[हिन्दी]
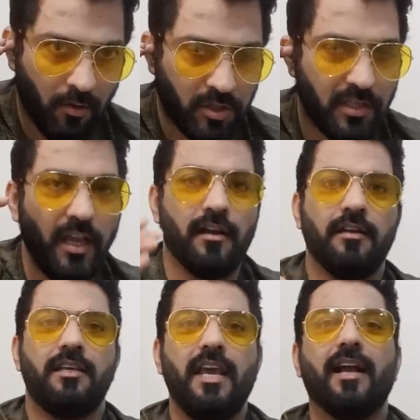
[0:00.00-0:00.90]
उसने
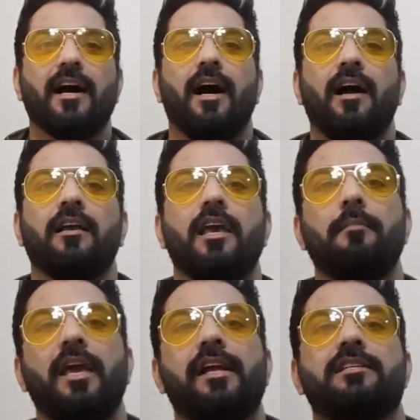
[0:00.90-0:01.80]
ये कहा कि
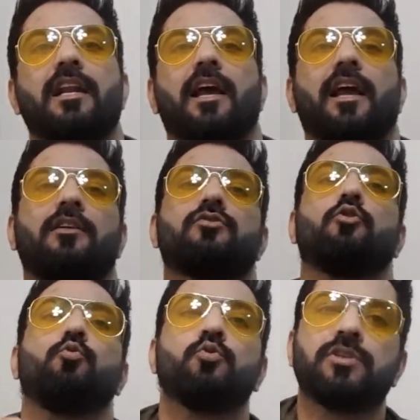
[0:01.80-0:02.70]
अब एक चला गया तो
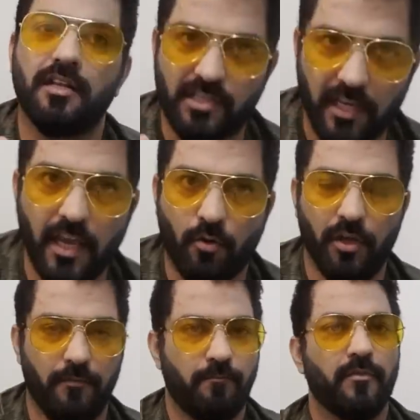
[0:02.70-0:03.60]
इसको दूसरा चाहिए
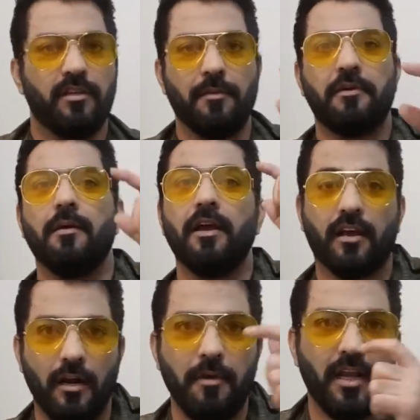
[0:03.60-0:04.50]
कोई जबकि हमें
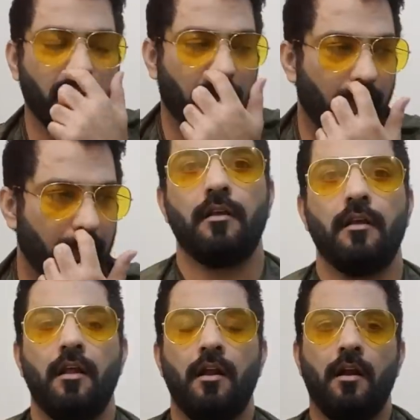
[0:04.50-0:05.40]
कल भी ये दिखाया गया
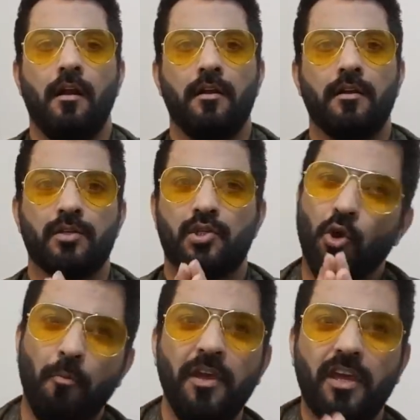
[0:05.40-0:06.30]

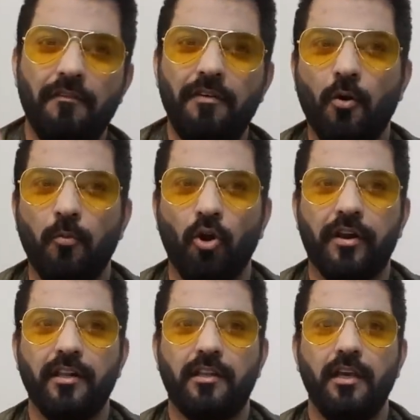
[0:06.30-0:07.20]
सोमी केवी को बोल
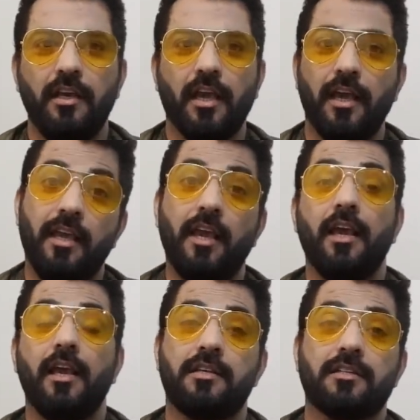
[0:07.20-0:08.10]
रही थी कि
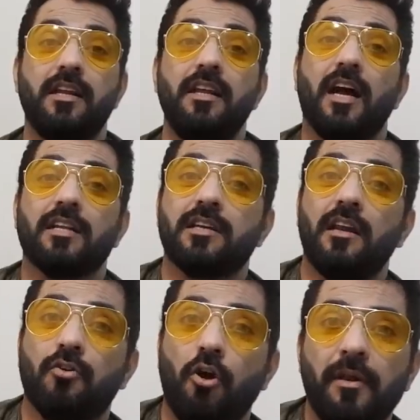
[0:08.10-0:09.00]
ये जसलीन आजकल
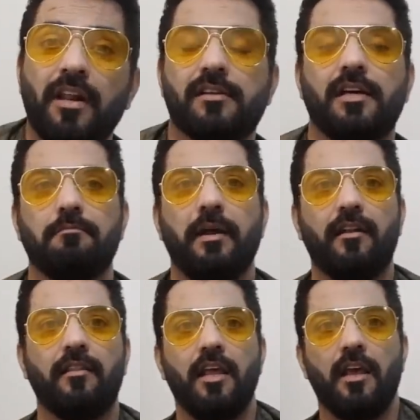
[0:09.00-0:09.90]
रोमिल के साथ
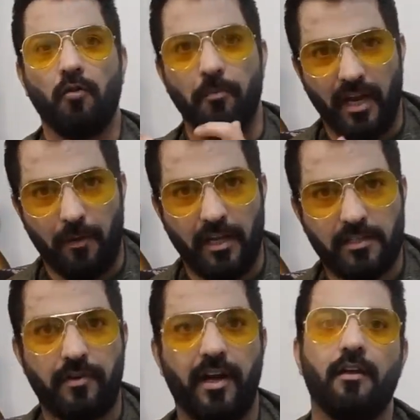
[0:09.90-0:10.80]
बैठती है वो मेरा बेस्ट
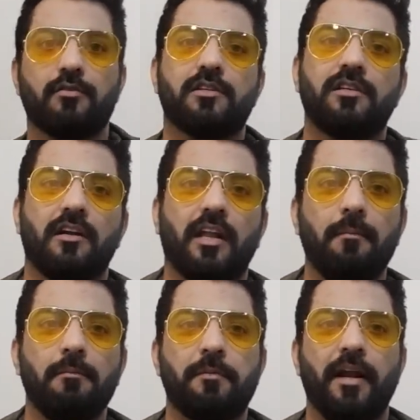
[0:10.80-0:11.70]
फ्रेंड है उसके साथ
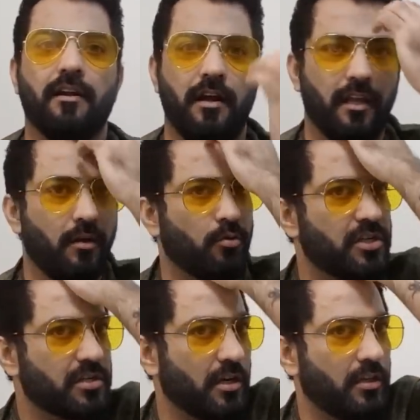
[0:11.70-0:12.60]
टाइम स्पेंड करने की
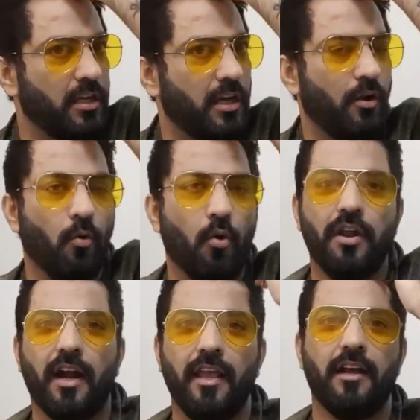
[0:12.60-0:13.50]
कोशिश करती है लोगों की
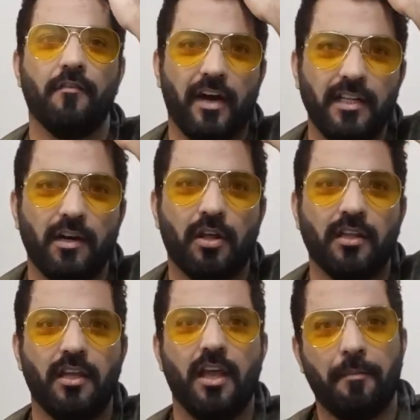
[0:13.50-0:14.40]
लड़ाई का फायदा
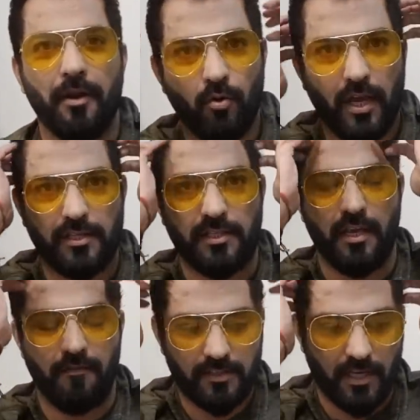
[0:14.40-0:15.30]
उठाते हैं यहाँ पे लोग ऐसे हैं
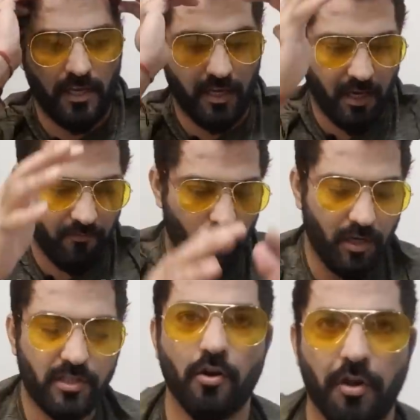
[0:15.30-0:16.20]
वैसे हैं ये है वो है
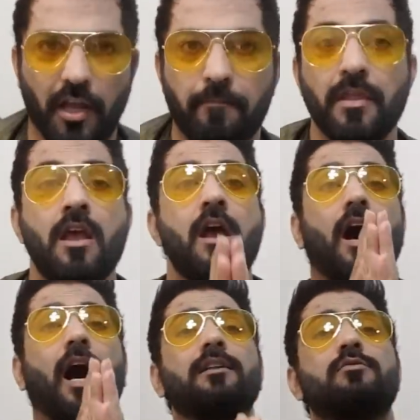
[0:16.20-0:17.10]
चलो ठीक है
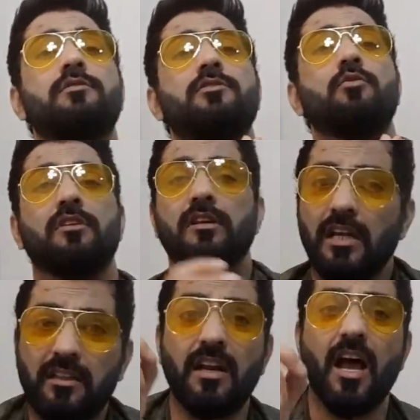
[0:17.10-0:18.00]
आज उसने जो
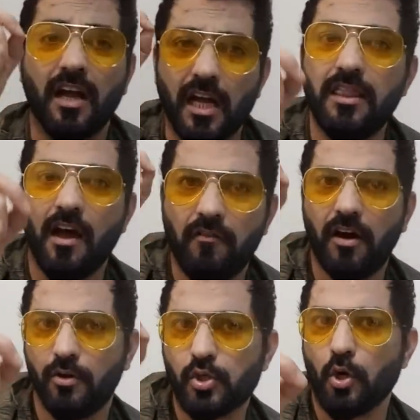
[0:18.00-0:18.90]
इतना गंदा
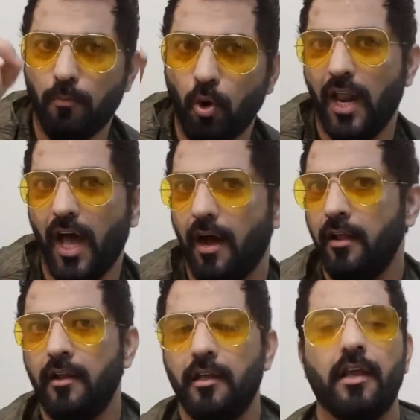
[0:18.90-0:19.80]
वर्ड उसको बोला
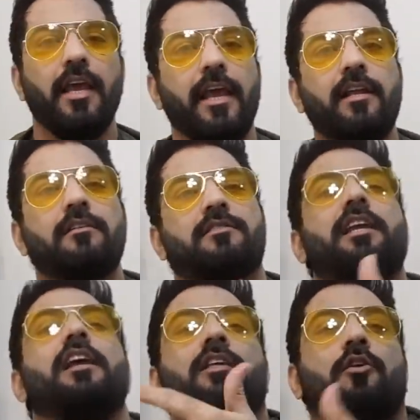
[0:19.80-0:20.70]
कि एक
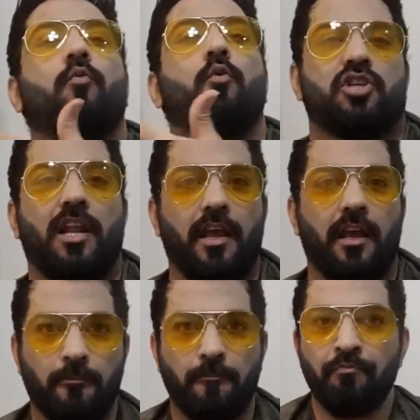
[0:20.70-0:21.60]
चाहिए तेरे को वो चला गया
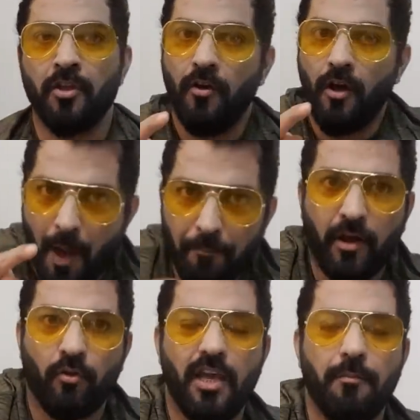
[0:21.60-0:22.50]
तो अब
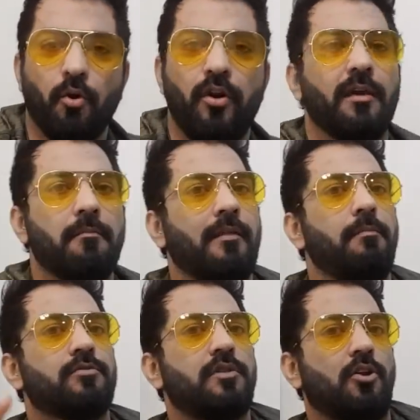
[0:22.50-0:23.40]
देखो ये बोलने के बाद में
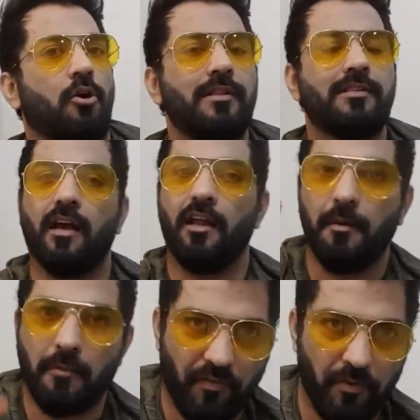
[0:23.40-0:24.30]
उसने रॉमिल से आकर के
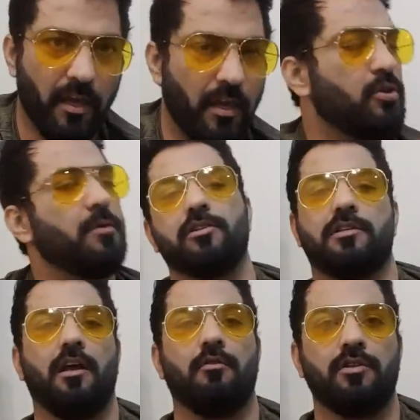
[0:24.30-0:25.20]
माफी मांगी मुझे बहुत
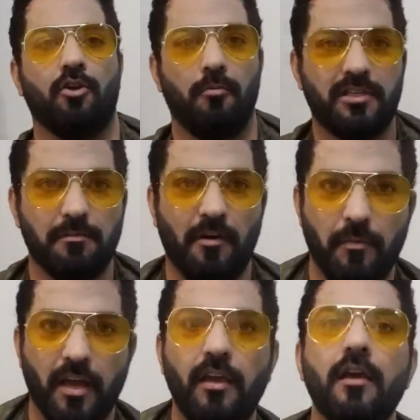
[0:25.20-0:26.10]
अच्छा लगा उसने रॉमिल से माफी
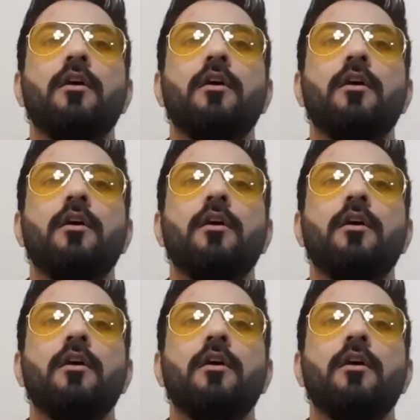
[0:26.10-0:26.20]
मांगी